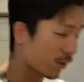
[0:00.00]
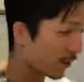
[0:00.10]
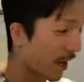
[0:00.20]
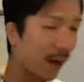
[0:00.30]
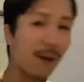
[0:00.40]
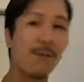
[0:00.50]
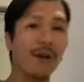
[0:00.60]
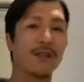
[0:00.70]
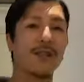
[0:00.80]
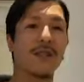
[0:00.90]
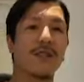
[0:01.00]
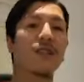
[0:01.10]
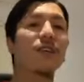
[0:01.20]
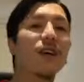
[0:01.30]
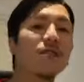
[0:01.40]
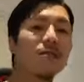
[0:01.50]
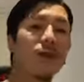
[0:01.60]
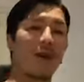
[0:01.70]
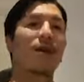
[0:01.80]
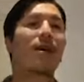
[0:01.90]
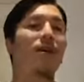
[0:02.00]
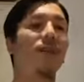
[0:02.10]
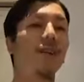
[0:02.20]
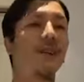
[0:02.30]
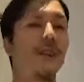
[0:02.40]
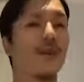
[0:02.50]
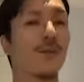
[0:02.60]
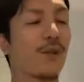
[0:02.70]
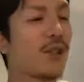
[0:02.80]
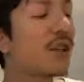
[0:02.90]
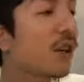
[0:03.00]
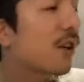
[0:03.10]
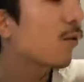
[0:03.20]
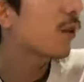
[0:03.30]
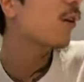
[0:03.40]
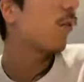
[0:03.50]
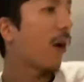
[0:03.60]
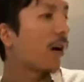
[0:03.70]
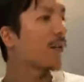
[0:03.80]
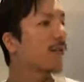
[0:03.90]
うなんかお前真剣そうやけんちょっと真剣に答えようかな